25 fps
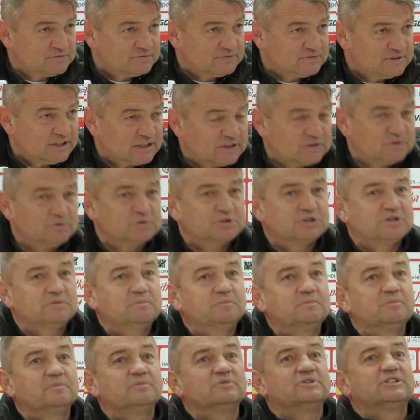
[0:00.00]
niektórzy
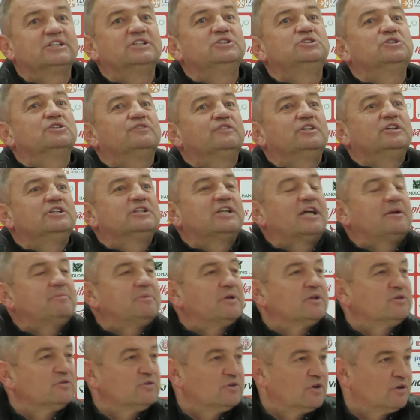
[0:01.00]
sędziowie
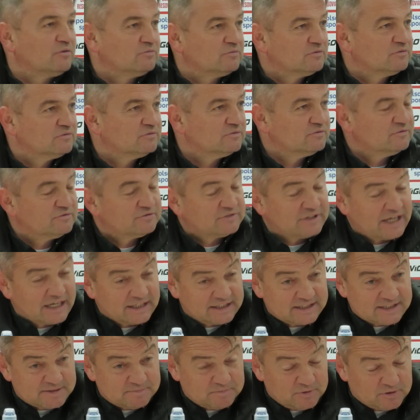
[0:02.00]
interpretują w
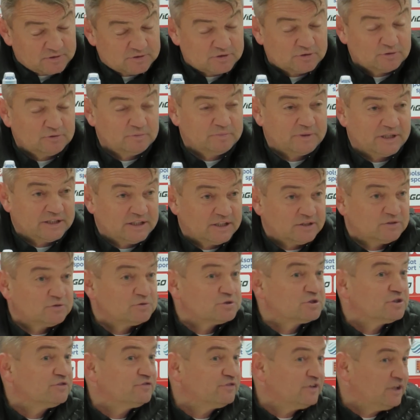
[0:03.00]
taki sposób, a
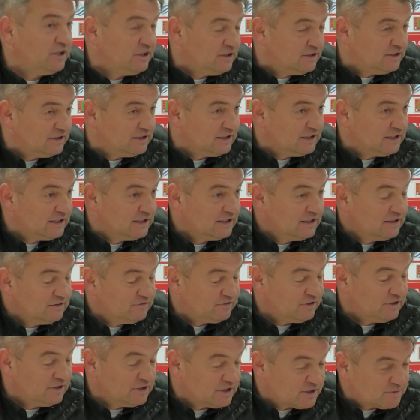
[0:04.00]
niektórzy w, inni,
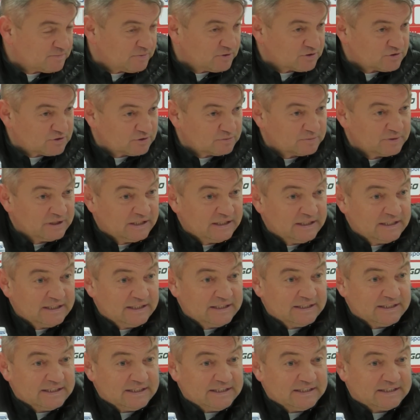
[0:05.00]
w inny sposób.
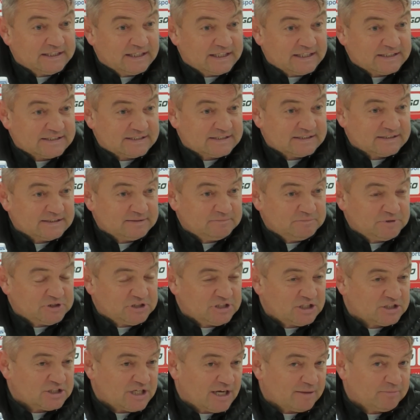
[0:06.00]
I teraz y,
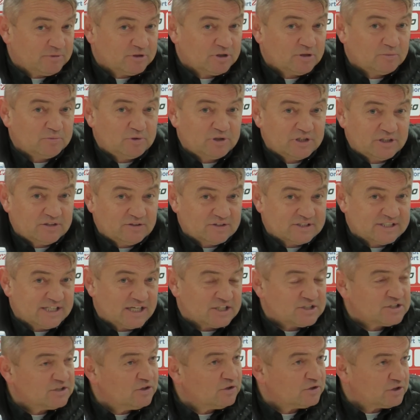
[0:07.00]
myślę, że jakby to było
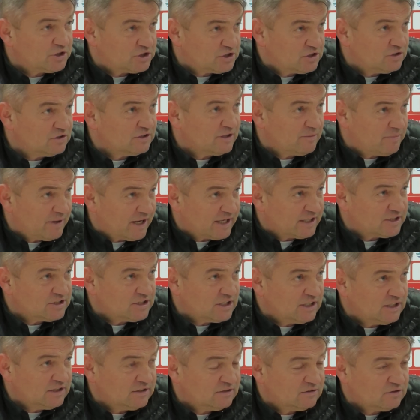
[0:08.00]
jednoznacznie określone
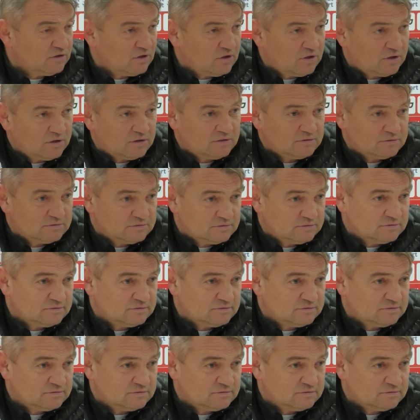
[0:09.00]
bardziej, to